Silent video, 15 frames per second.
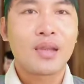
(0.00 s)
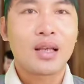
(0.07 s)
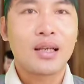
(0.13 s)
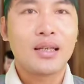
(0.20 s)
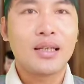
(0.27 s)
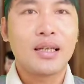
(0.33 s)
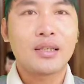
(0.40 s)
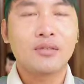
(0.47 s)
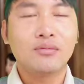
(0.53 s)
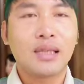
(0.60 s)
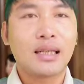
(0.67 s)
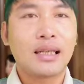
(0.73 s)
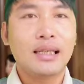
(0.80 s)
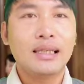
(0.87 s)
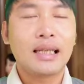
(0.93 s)
thì chúng
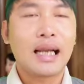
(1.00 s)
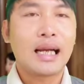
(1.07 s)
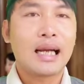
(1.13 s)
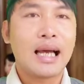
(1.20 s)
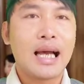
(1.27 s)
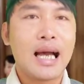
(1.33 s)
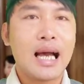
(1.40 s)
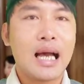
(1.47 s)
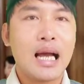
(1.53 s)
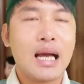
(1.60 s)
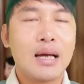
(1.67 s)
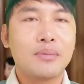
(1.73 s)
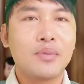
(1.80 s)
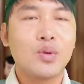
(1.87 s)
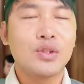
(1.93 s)
ta thấy rằng
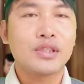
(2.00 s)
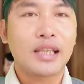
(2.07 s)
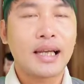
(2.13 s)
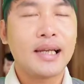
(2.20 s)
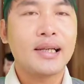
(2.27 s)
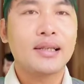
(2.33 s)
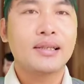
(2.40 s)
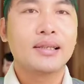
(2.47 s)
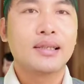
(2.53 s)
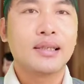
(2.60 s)
là buổi sáng